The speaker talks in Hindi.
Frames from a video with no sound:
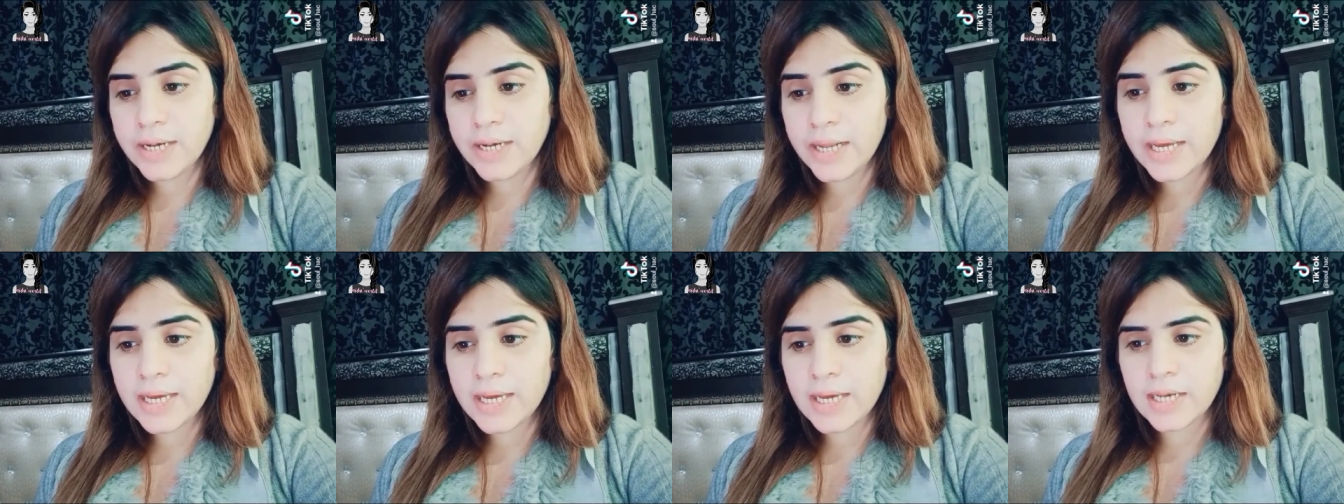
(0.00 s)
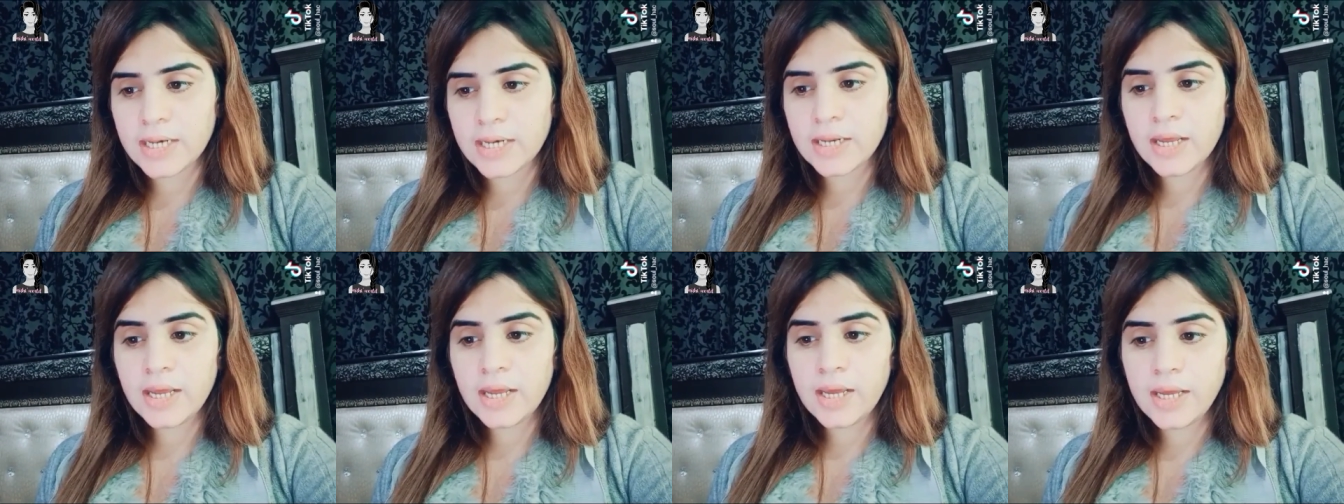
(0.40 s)
लेकिन
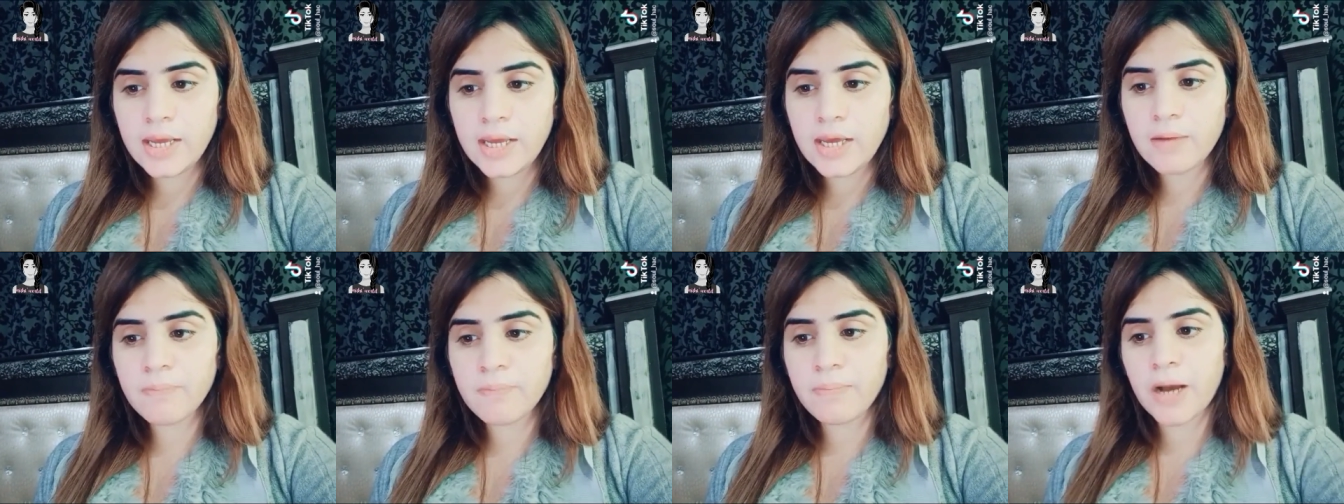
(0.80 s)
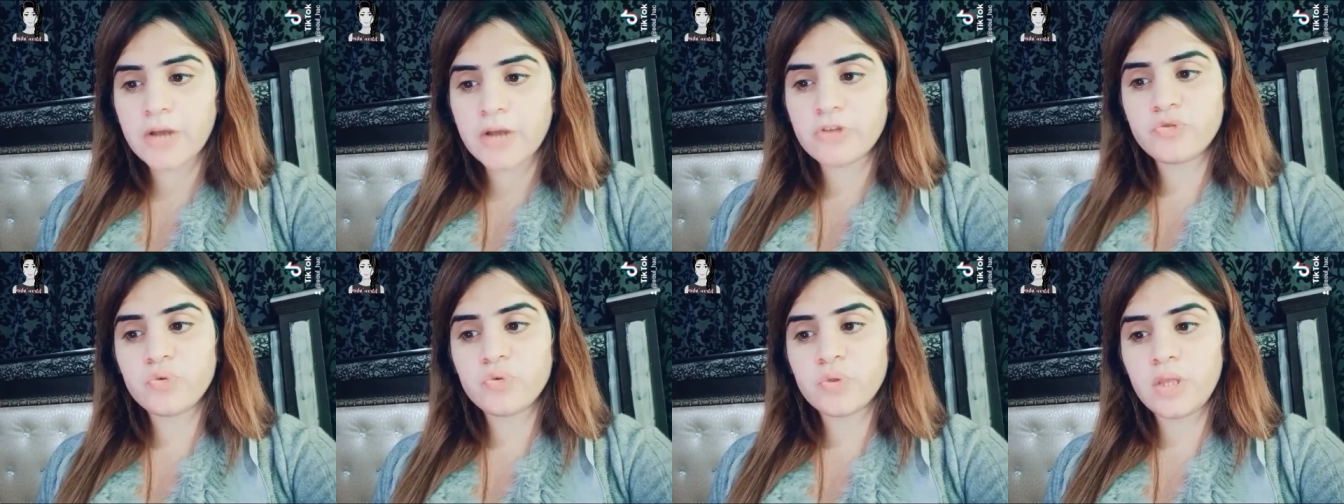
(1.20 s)
एक
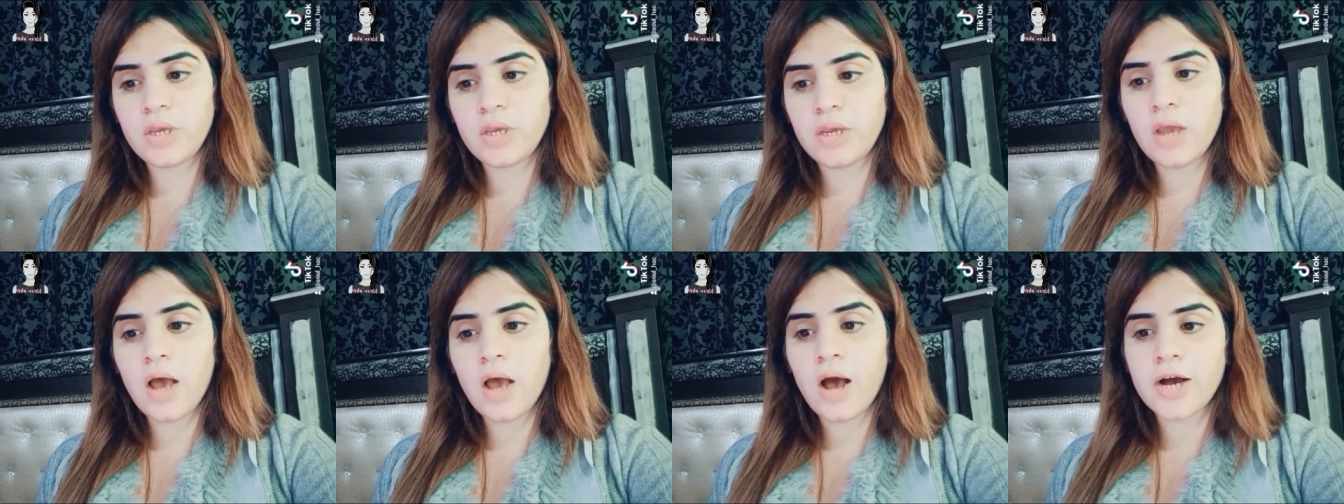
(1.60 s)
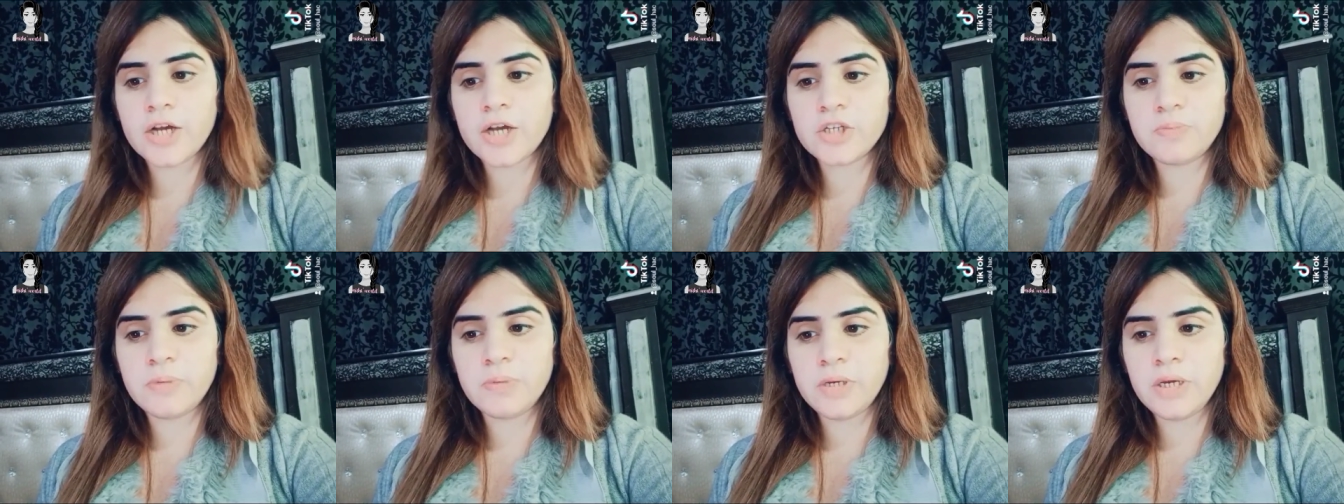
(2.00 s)
बात जो थी
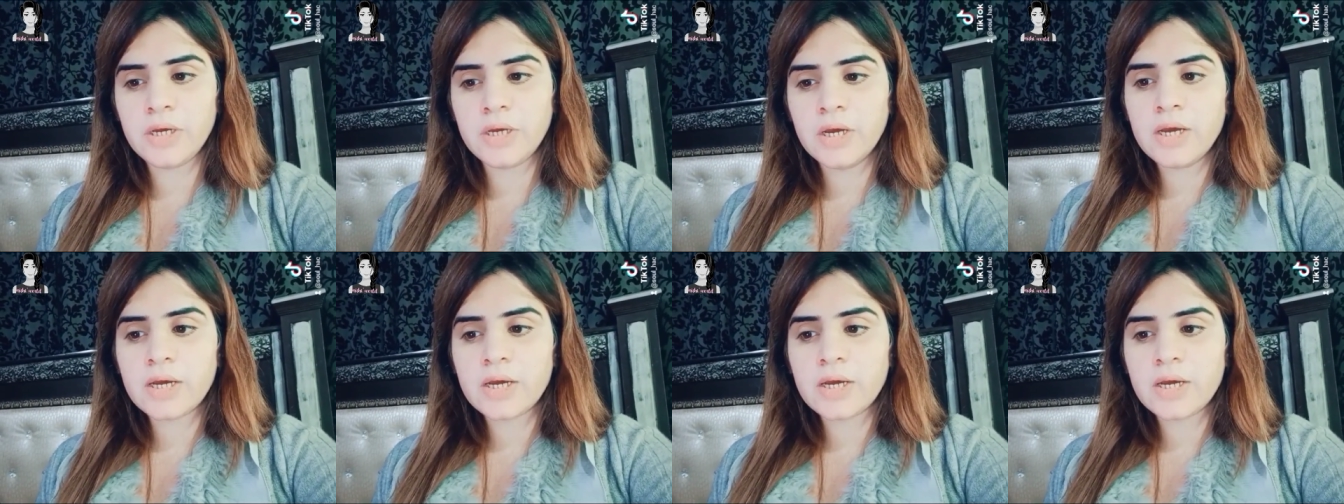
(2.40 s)
आज भी